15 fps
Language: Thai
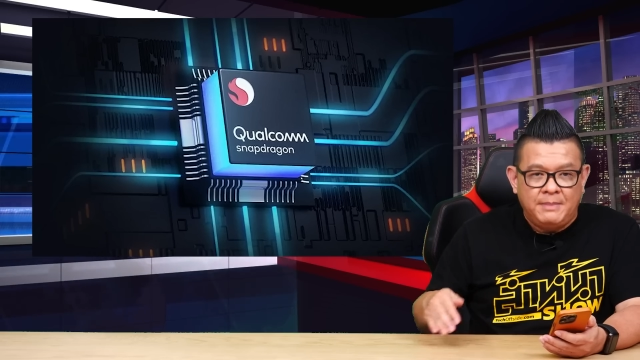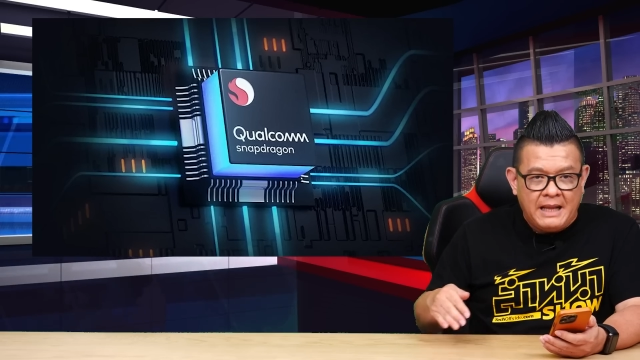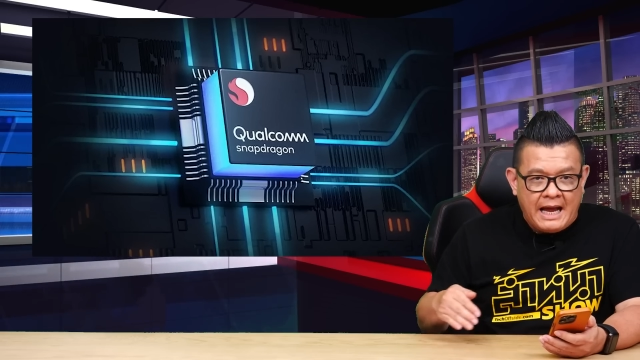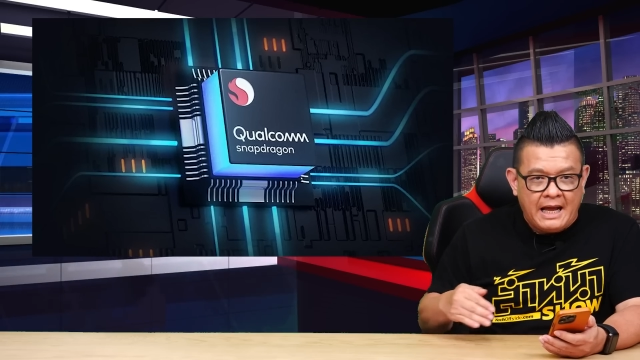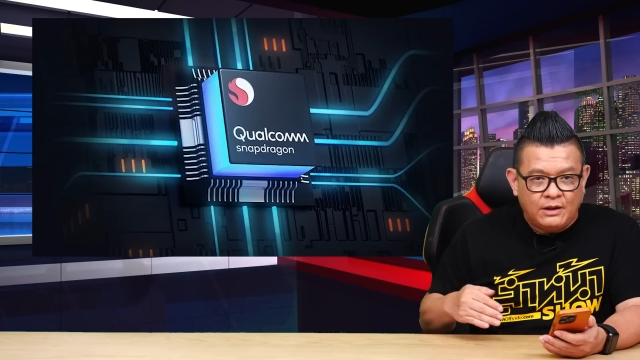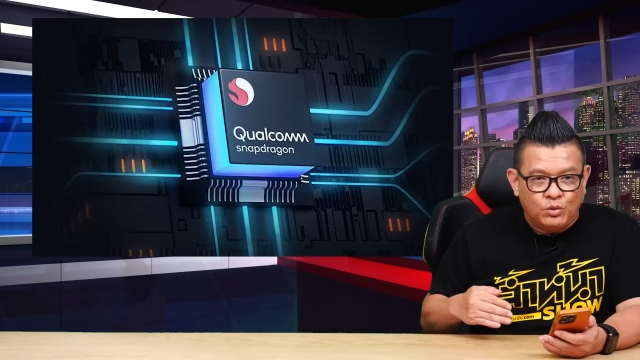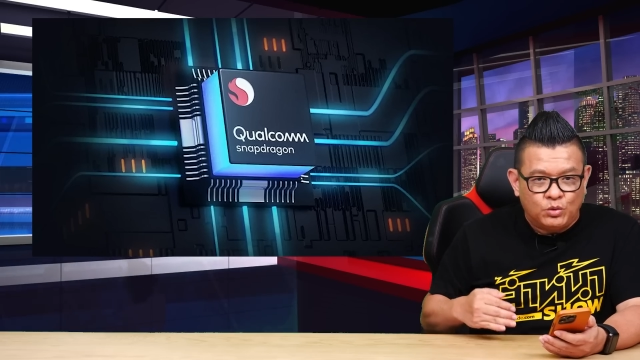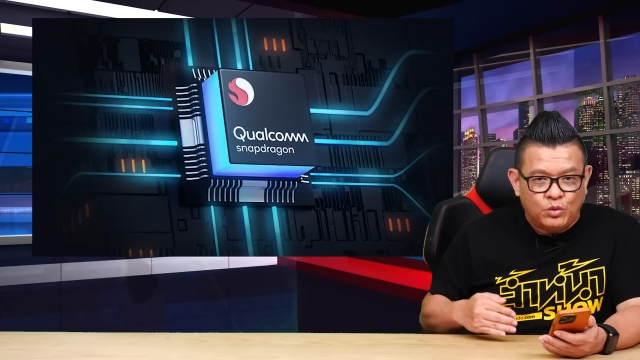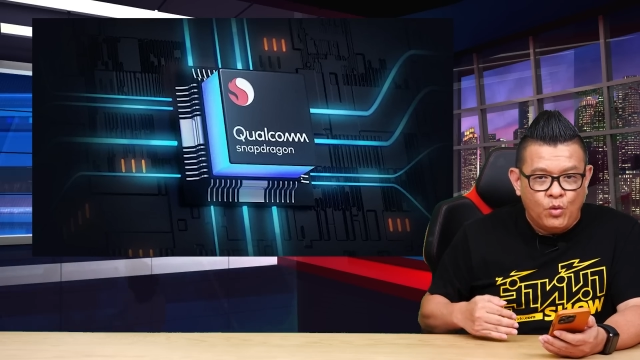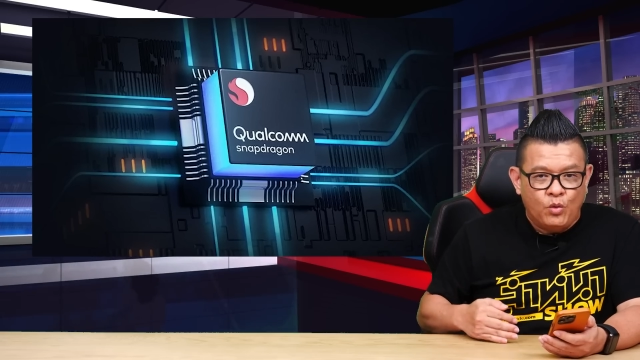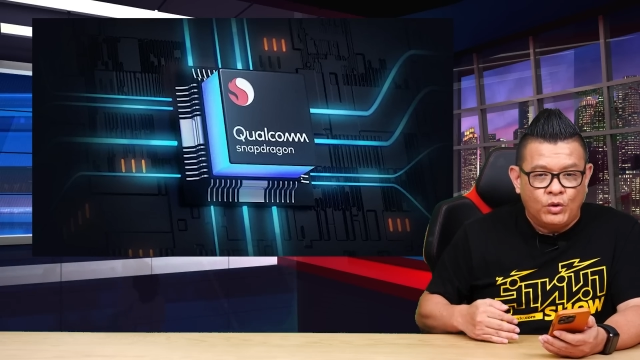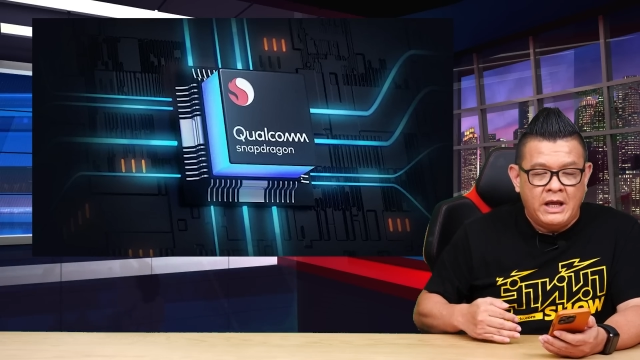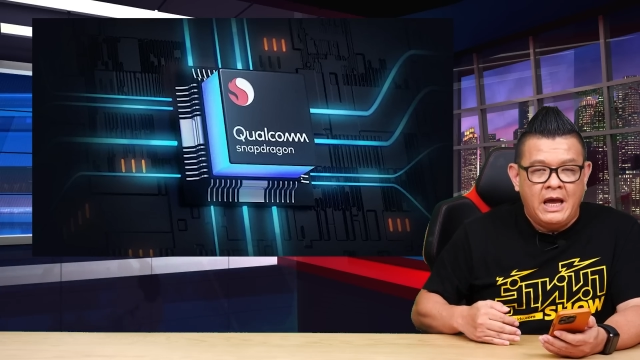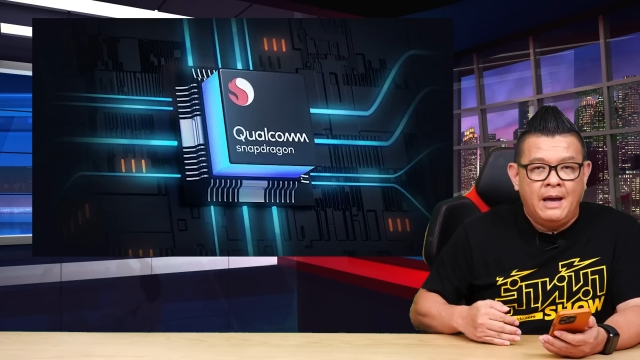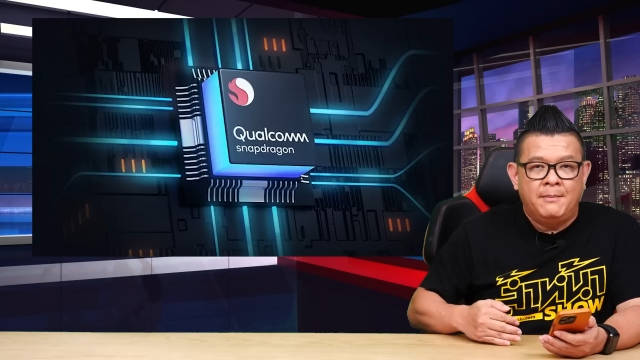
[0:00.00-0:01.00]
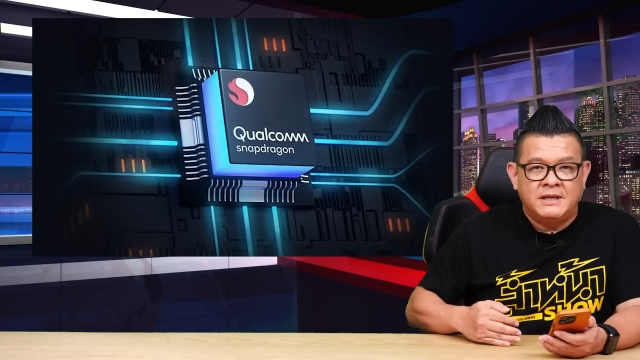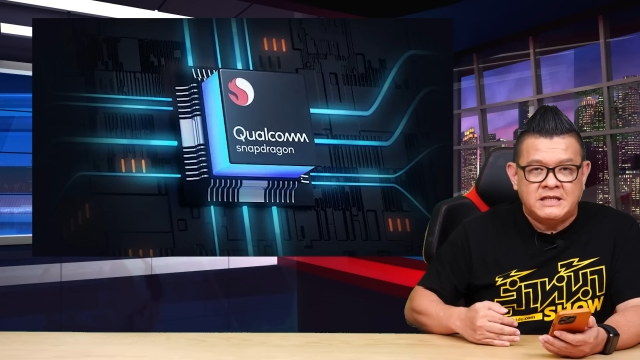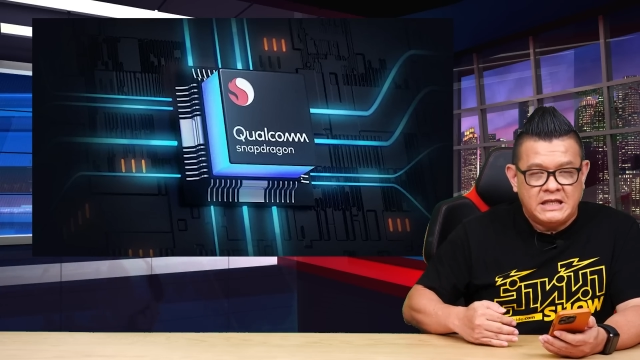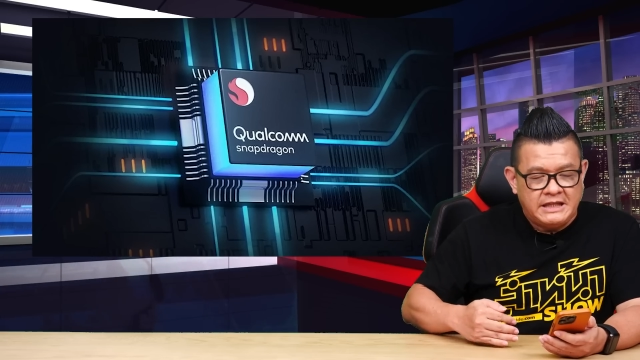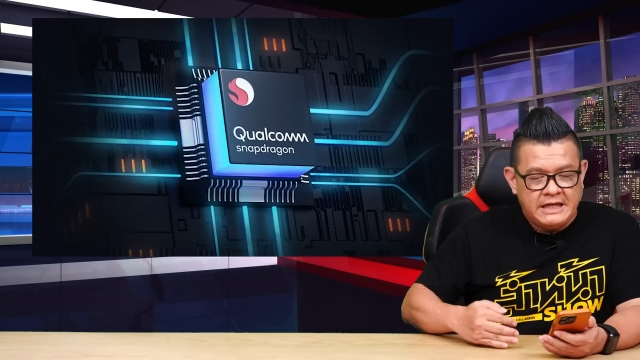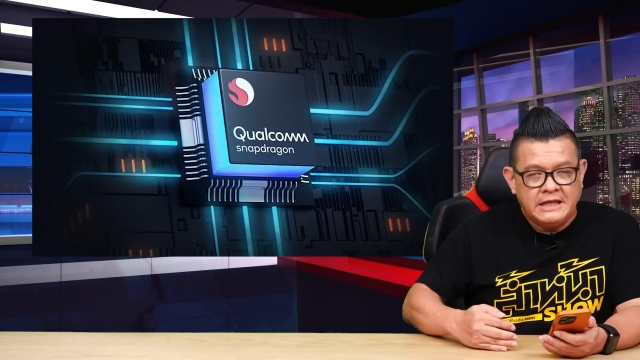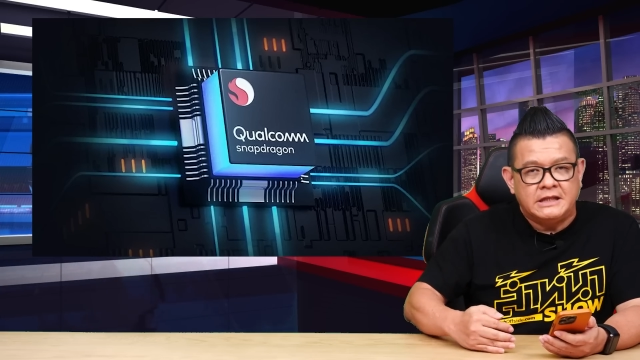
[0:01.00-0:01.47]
ราคาถูกๆเนี่ยมันจะตี